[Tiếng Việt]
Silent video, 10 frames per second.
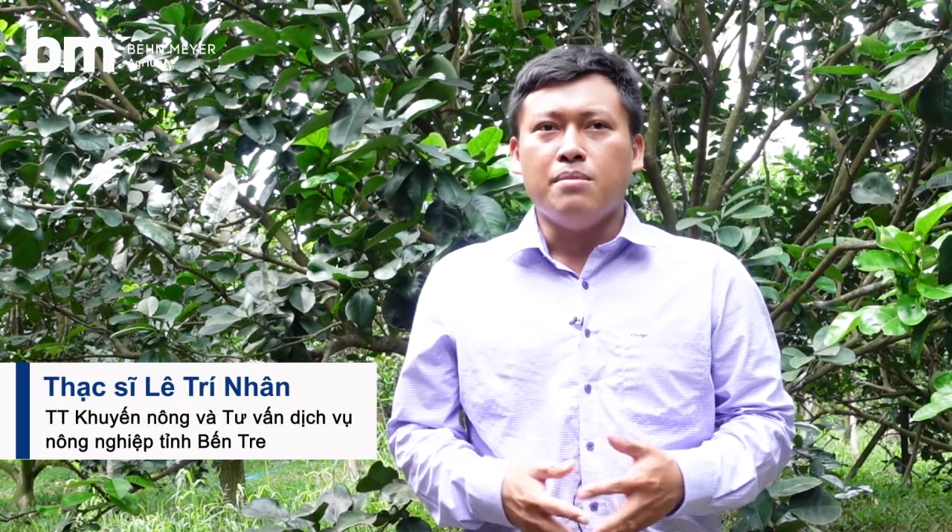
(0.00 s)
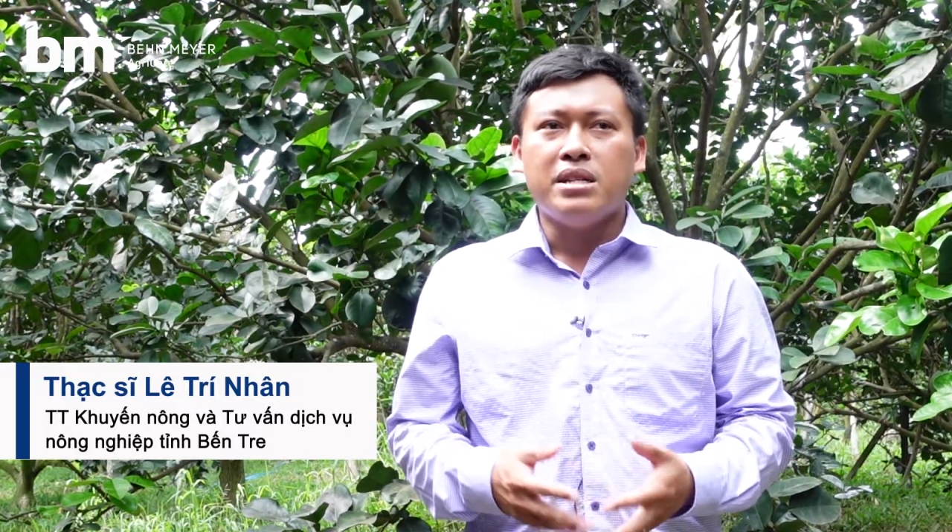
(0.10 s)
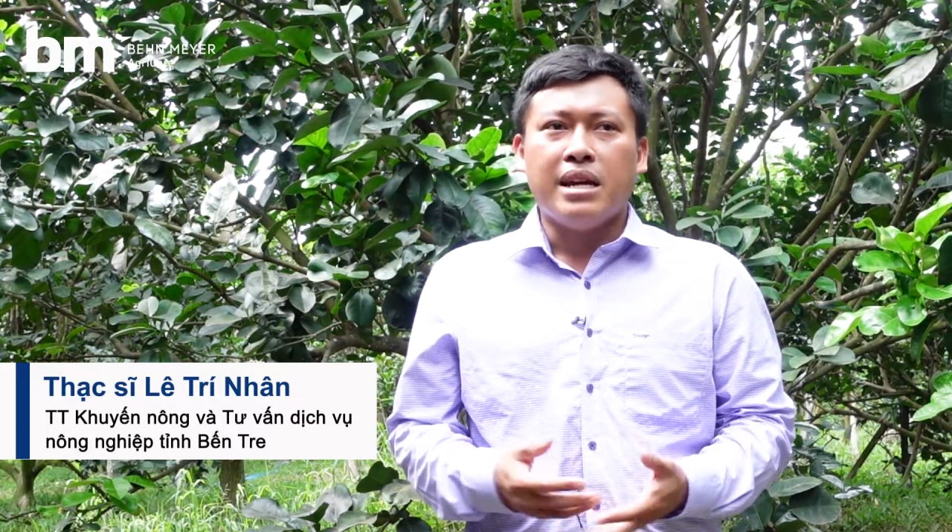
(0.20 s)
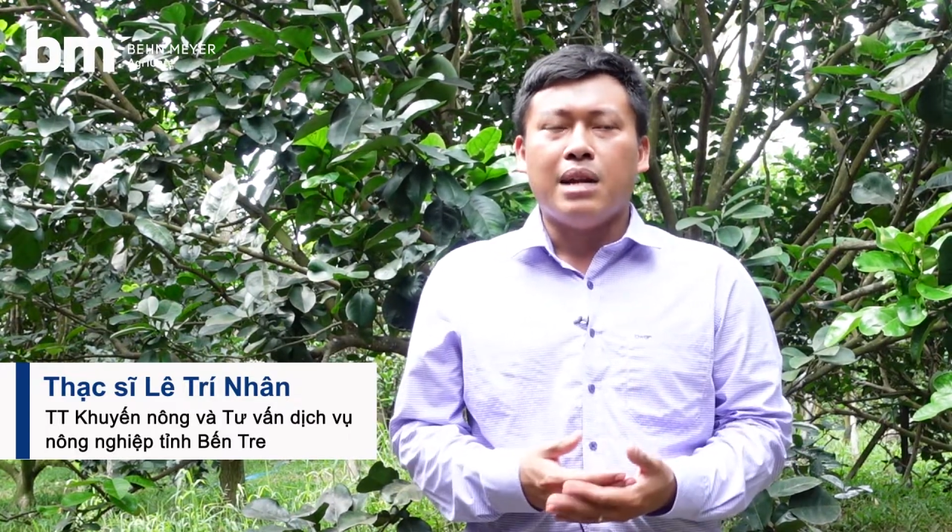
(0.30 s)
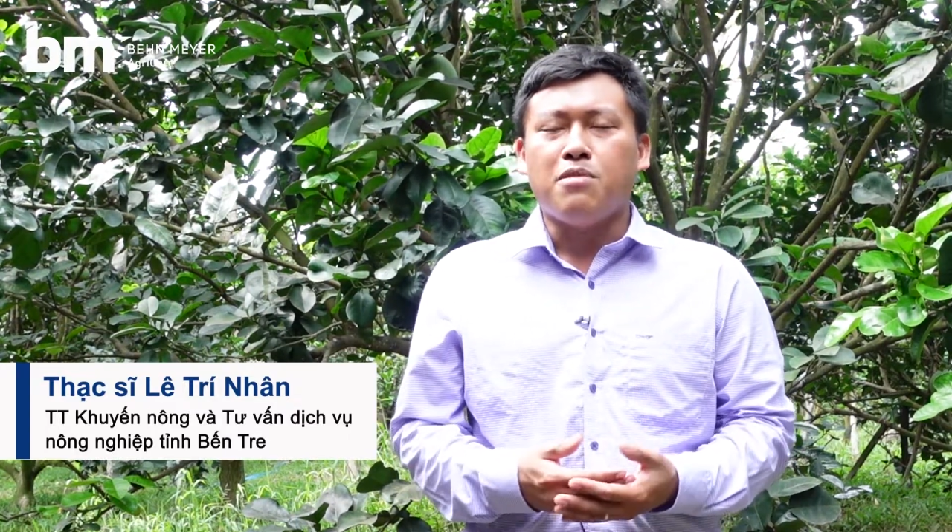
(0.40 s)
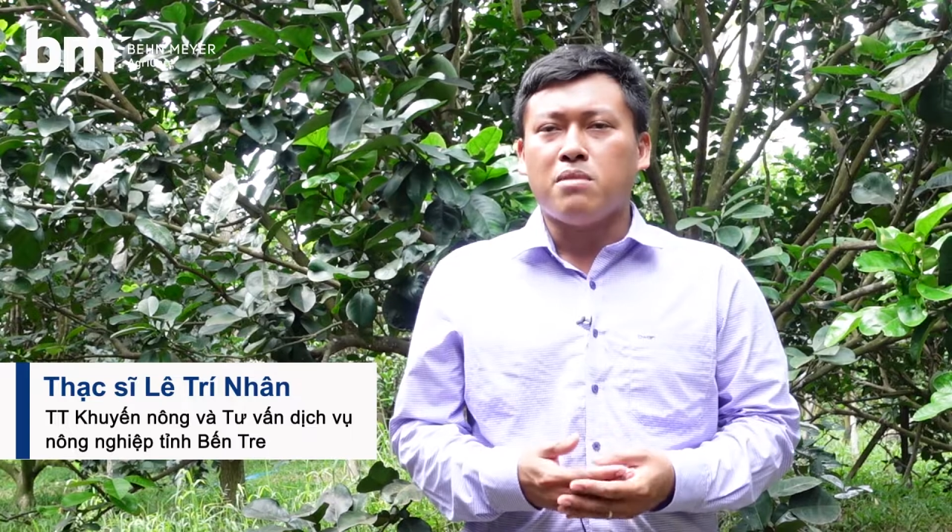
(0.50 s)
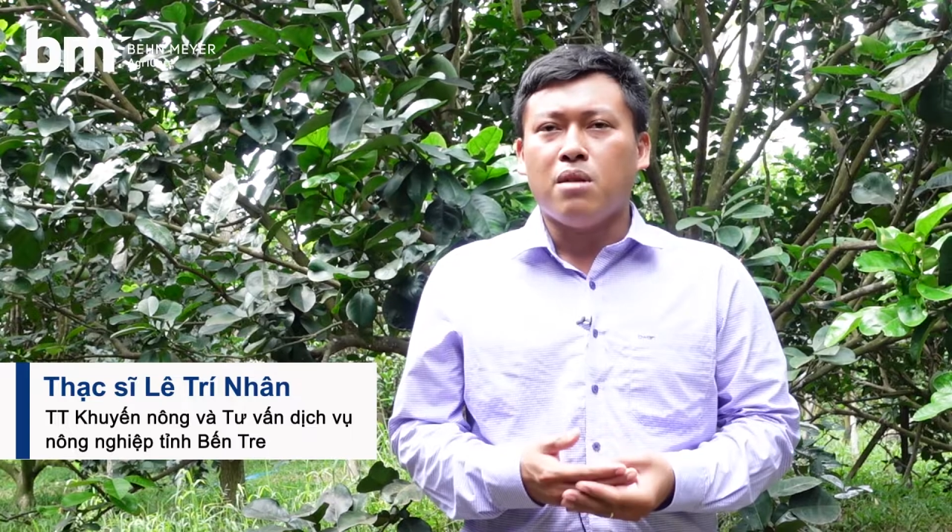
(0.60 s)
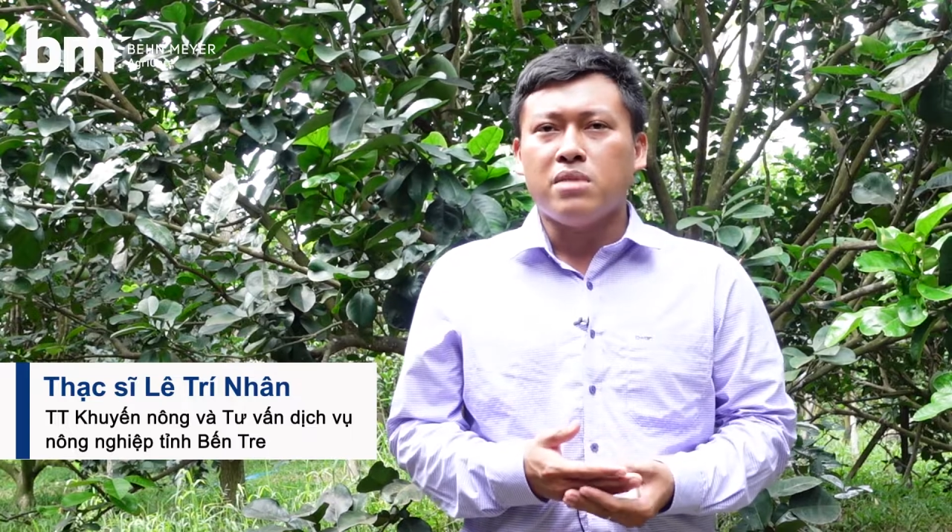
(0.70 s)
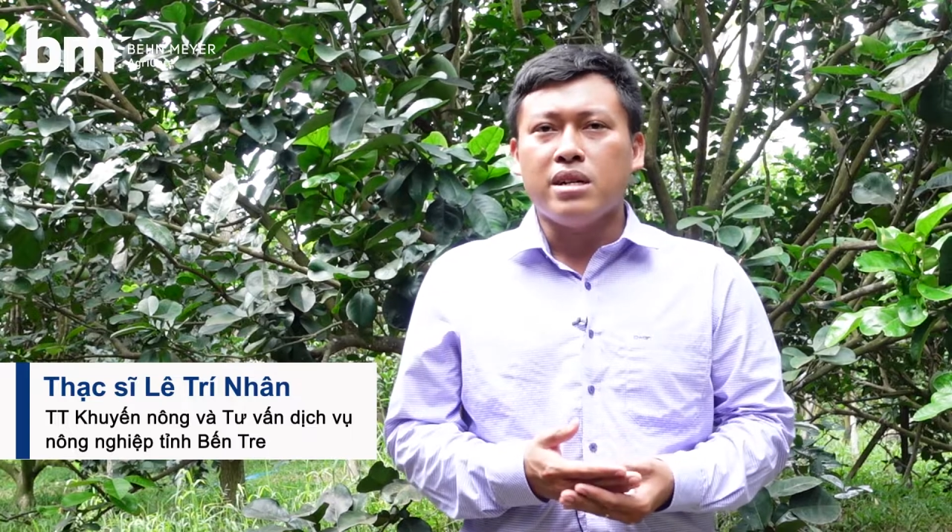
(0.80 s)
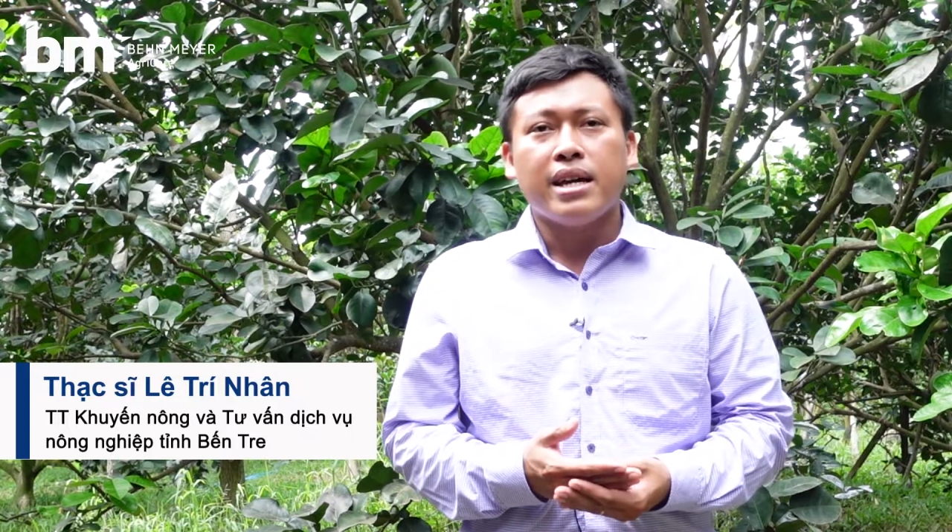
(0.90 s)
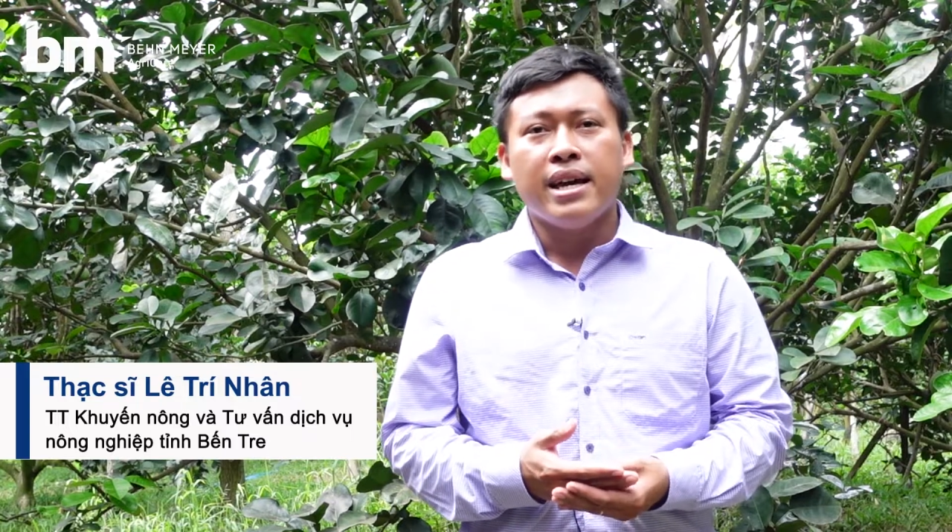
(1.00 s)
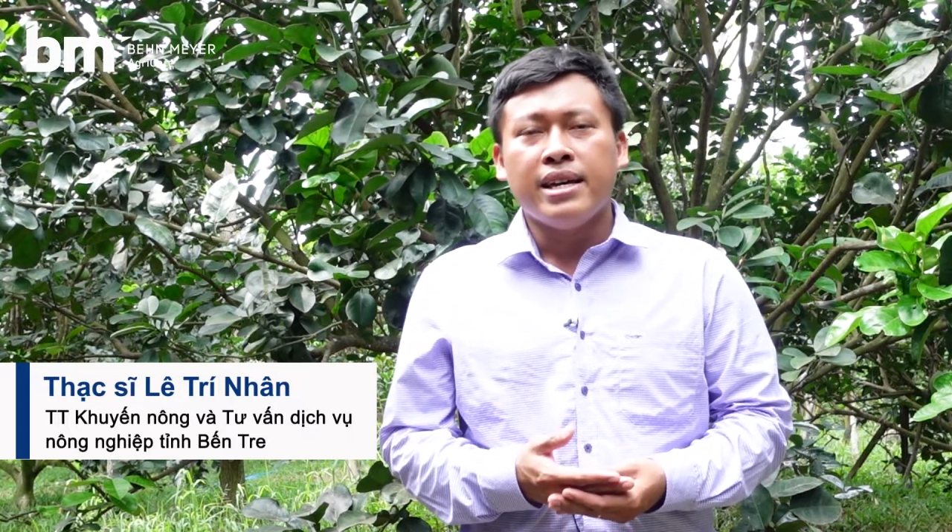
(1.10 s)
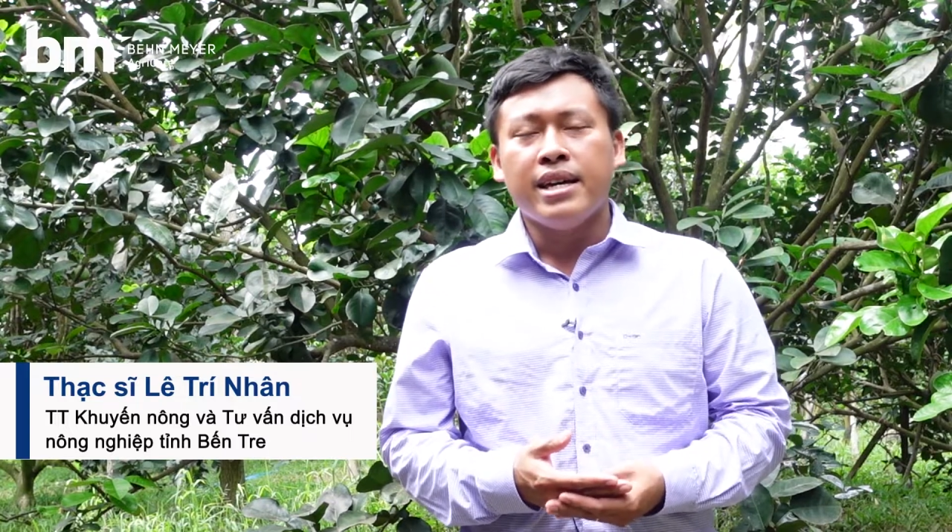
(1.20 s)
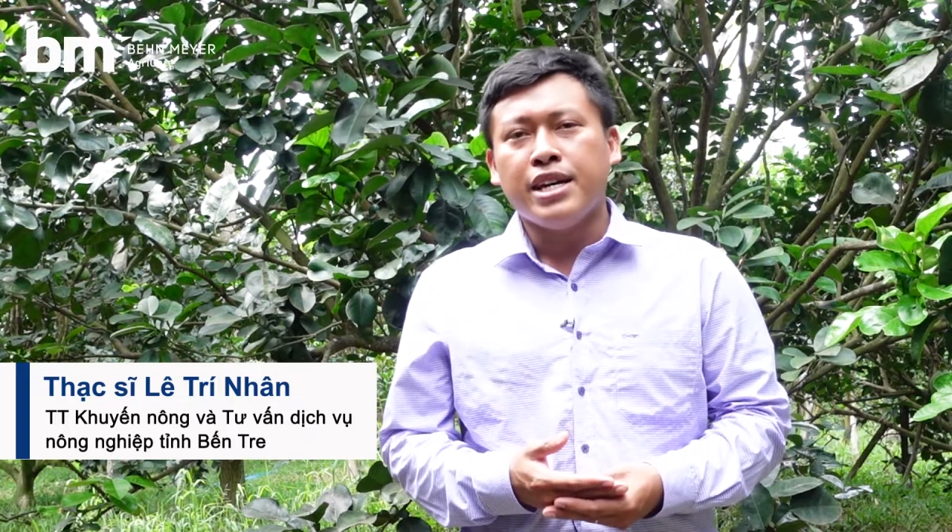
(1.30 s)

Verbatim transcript: Bến Tre là một trong những cái